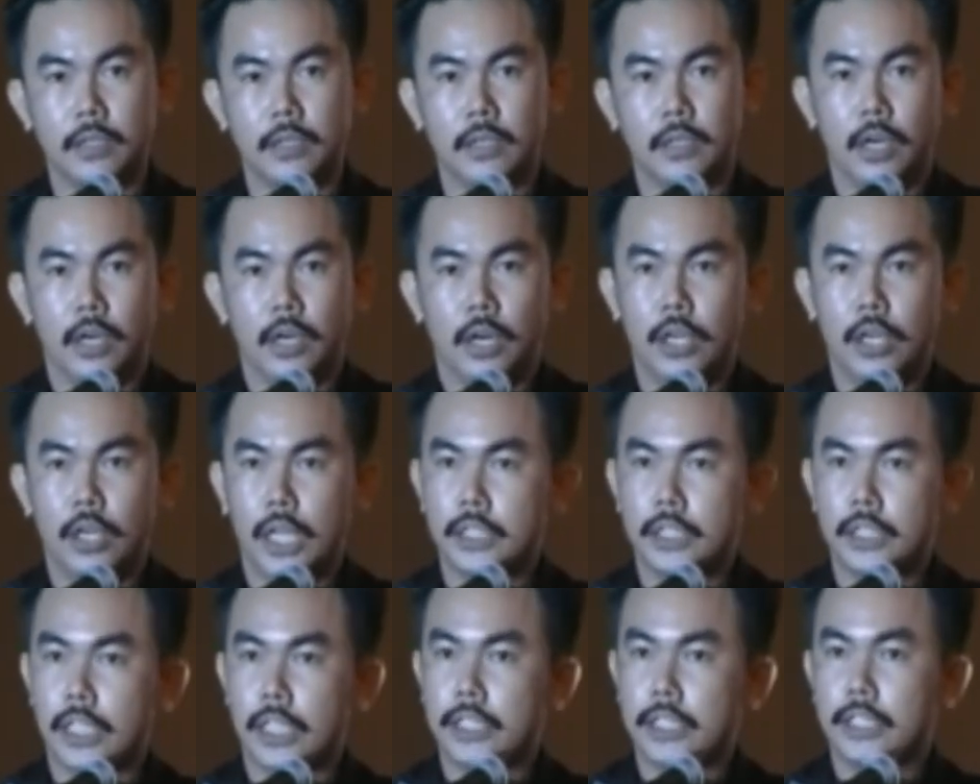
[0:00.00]
后
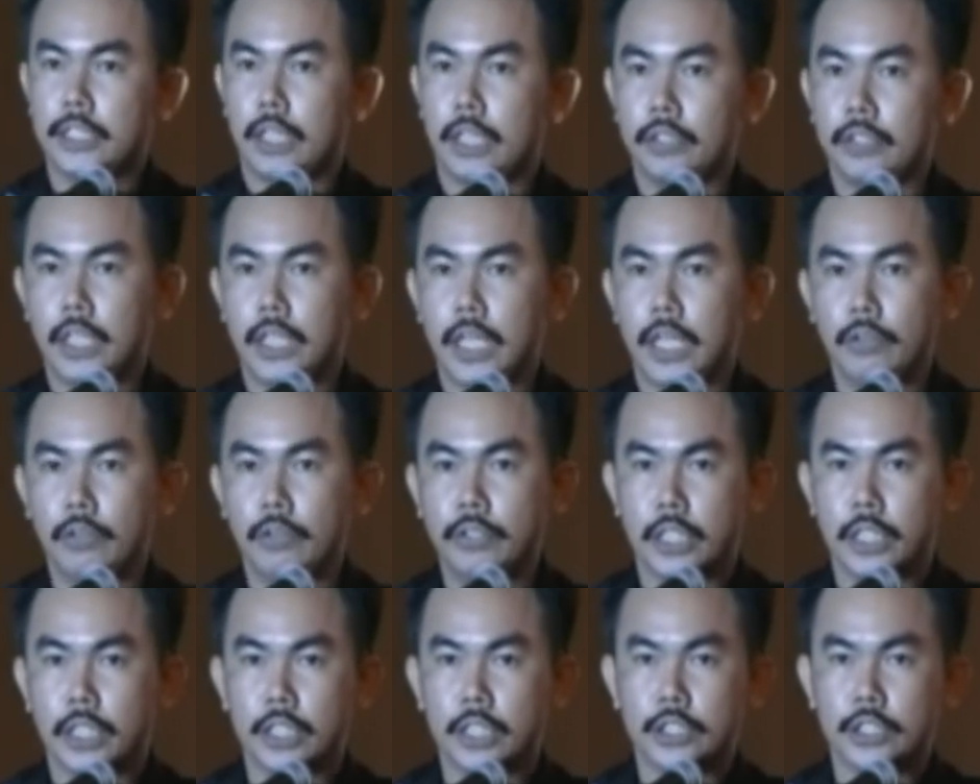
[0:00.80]
来在小弟了
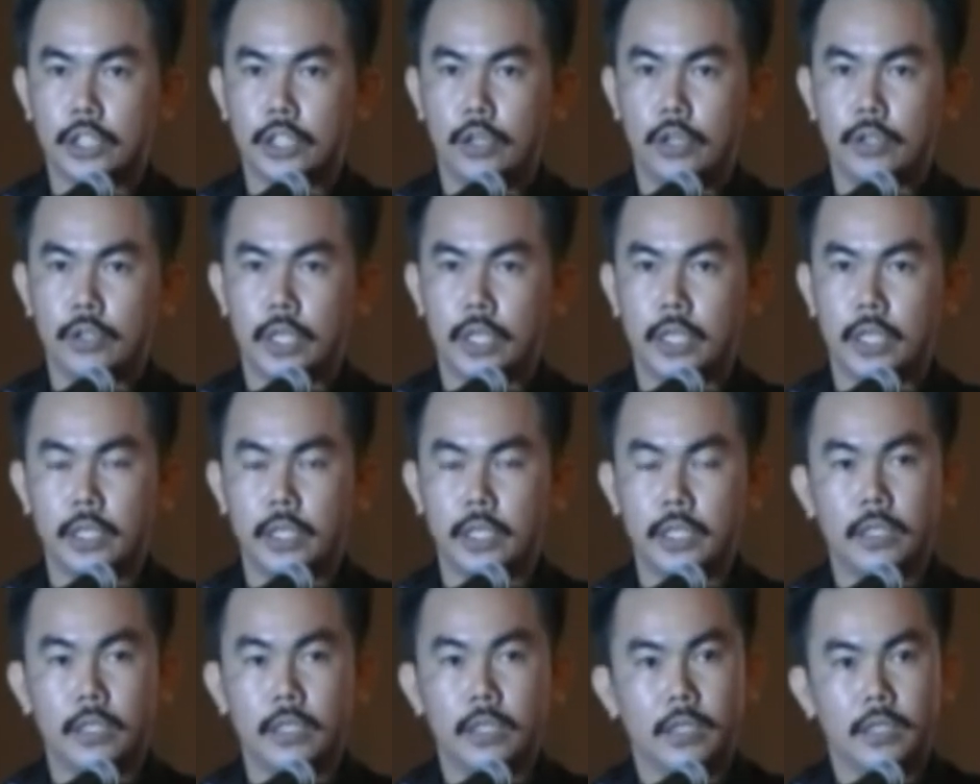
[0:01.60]
解了之后呢，
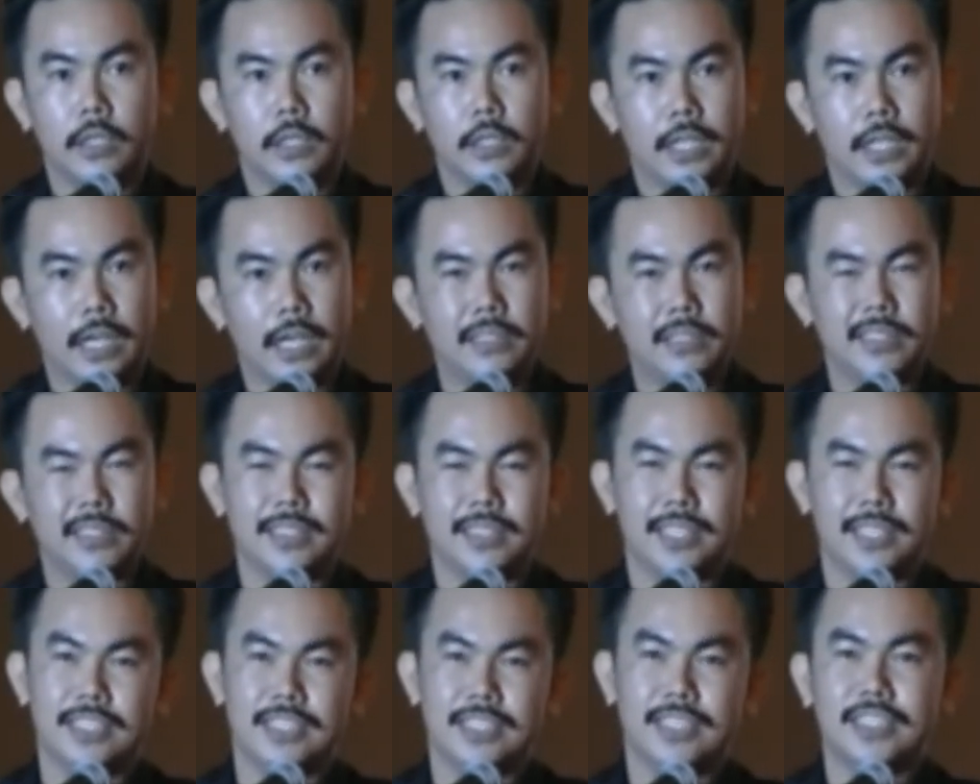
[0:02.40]
开始
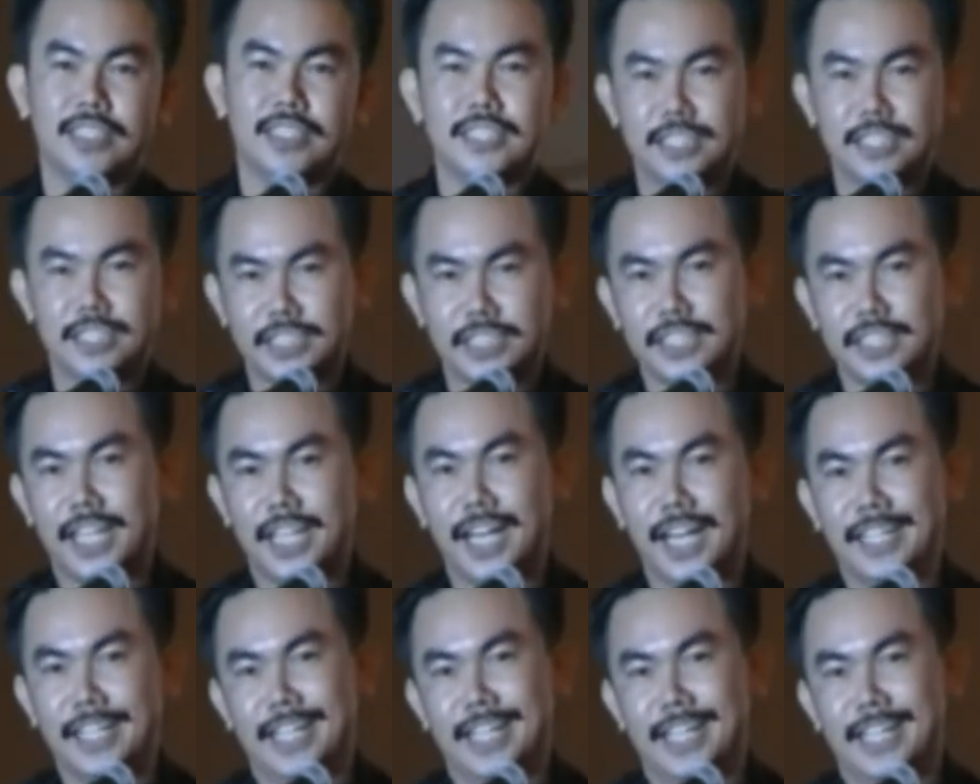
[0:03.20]
也是试试
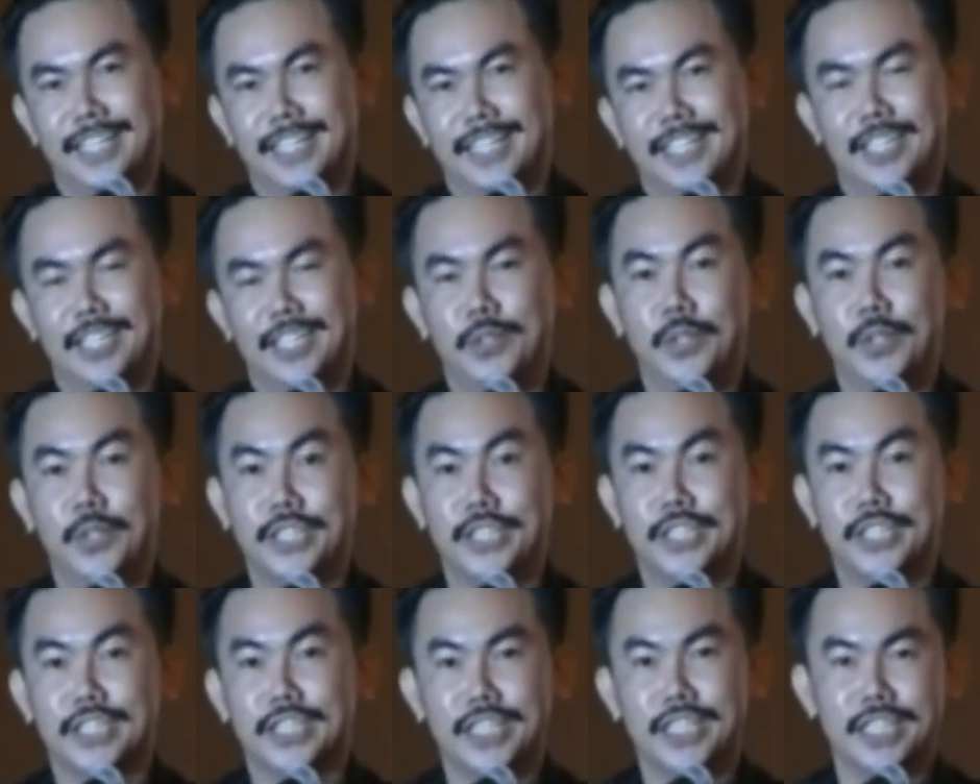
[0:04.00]
看啦，因为
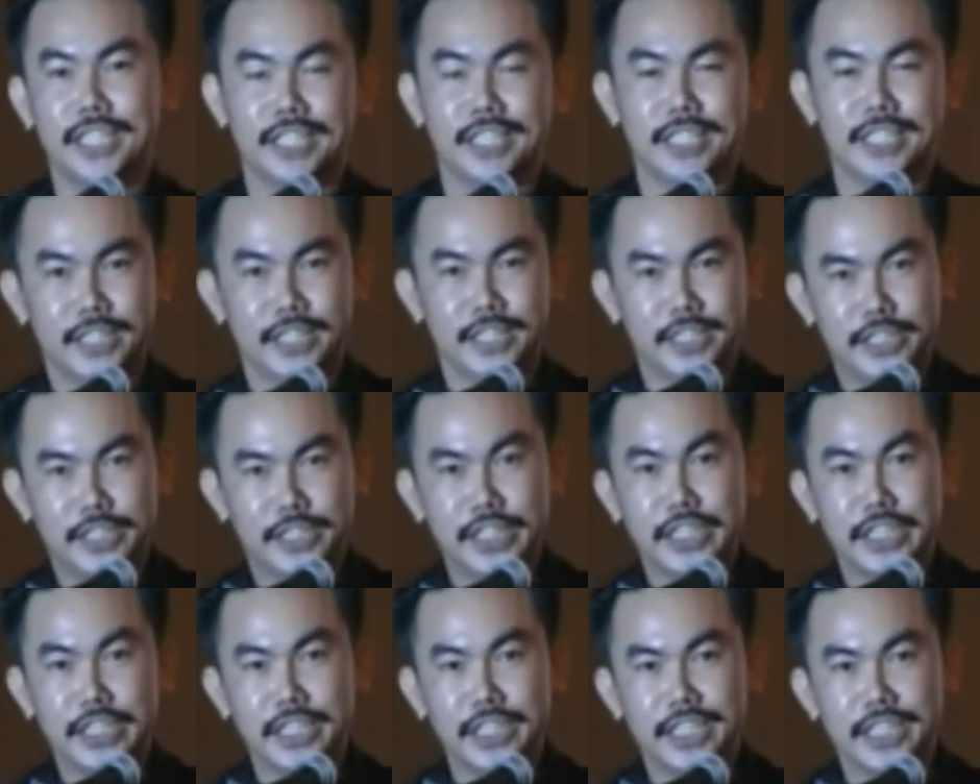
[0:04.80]
这个
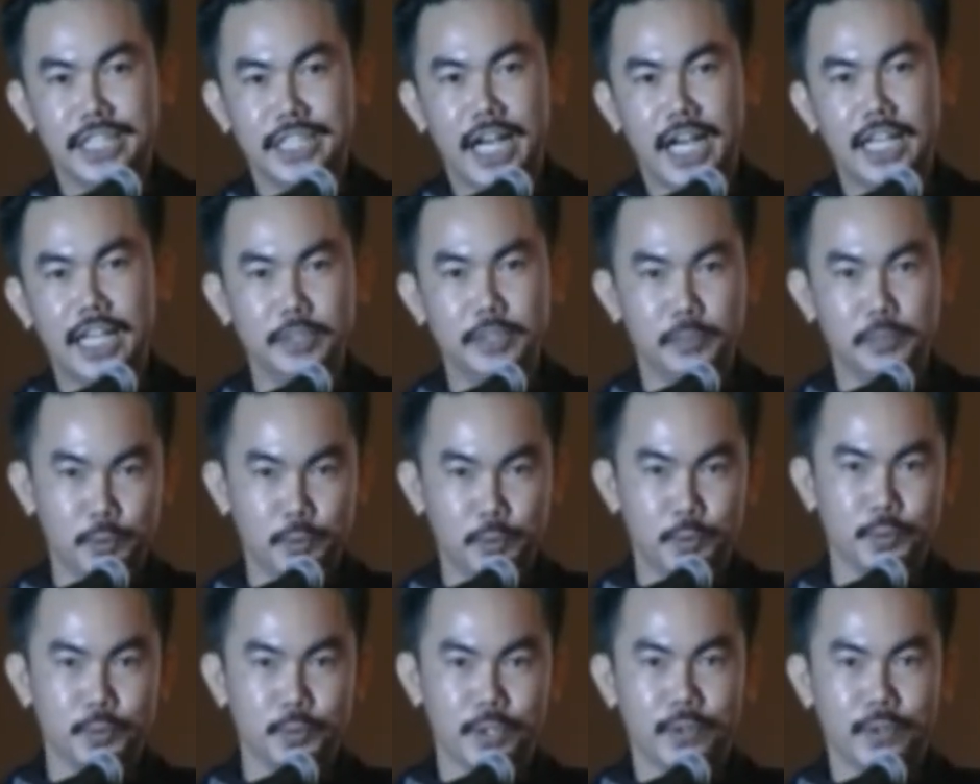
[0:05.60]
信心还是不
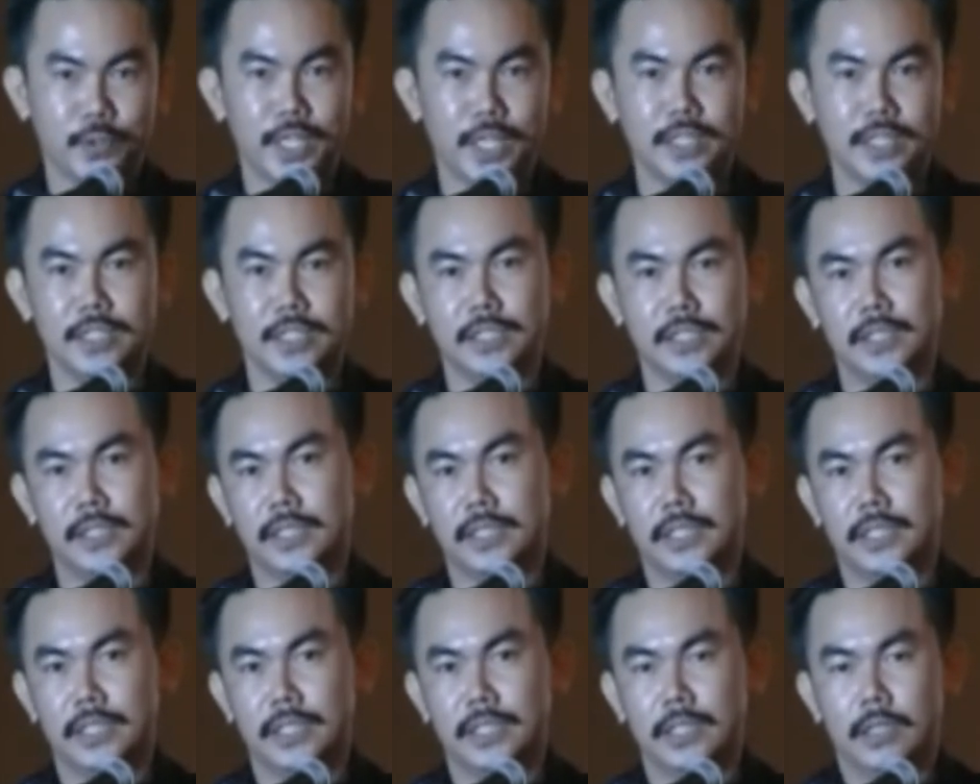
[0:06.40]
足够那时。
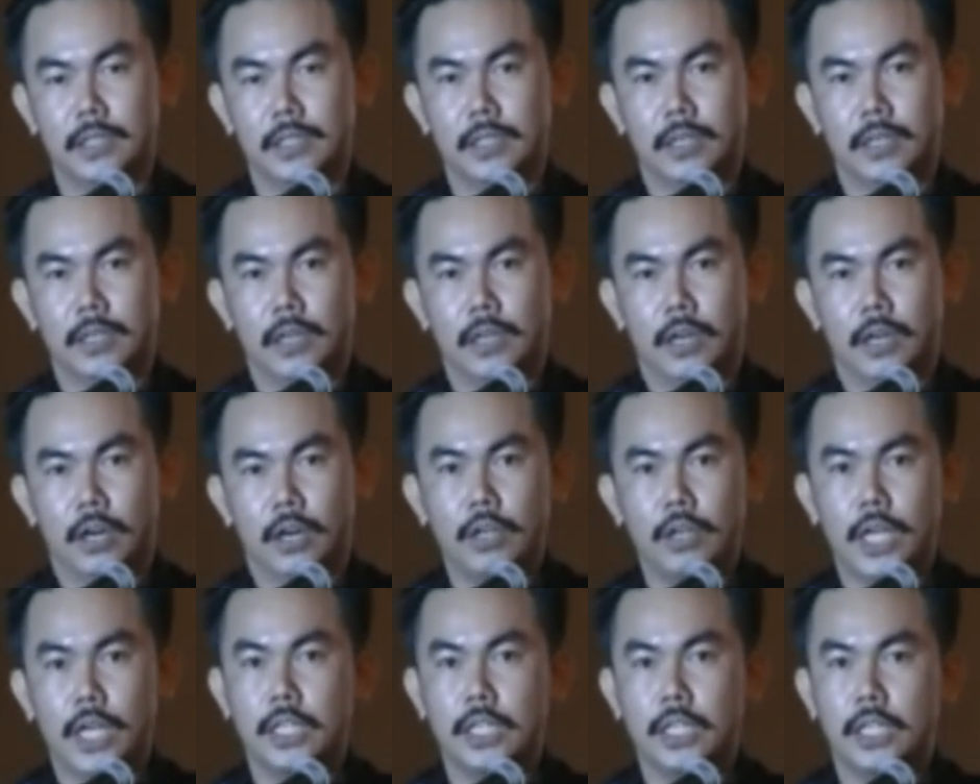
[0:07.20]

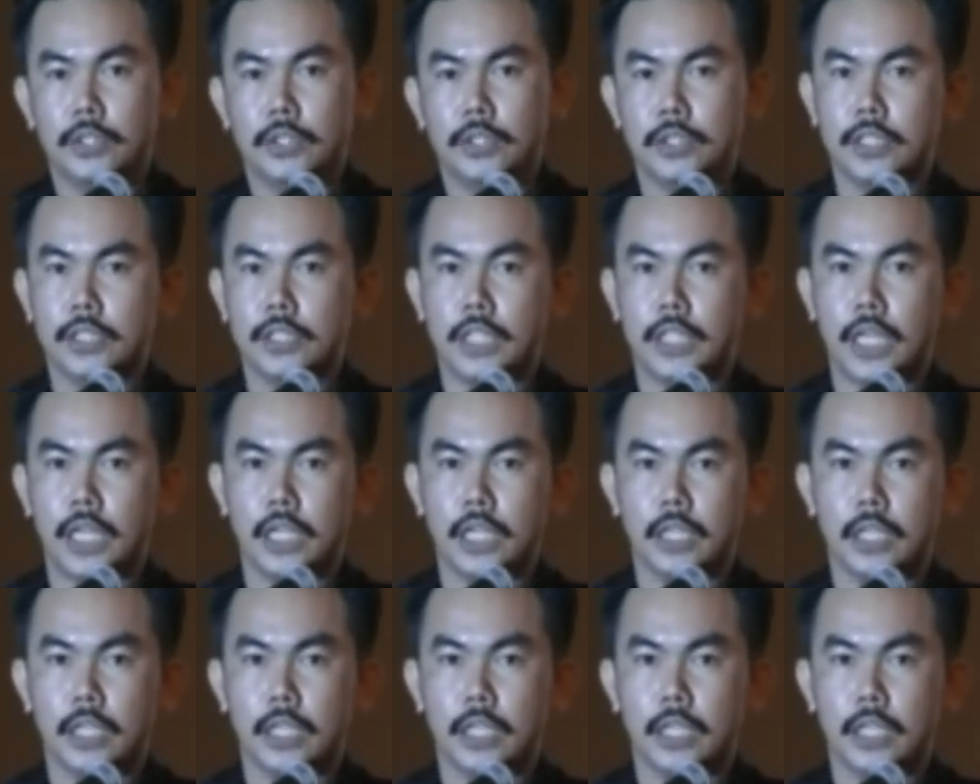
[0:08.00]
后来呢，就是在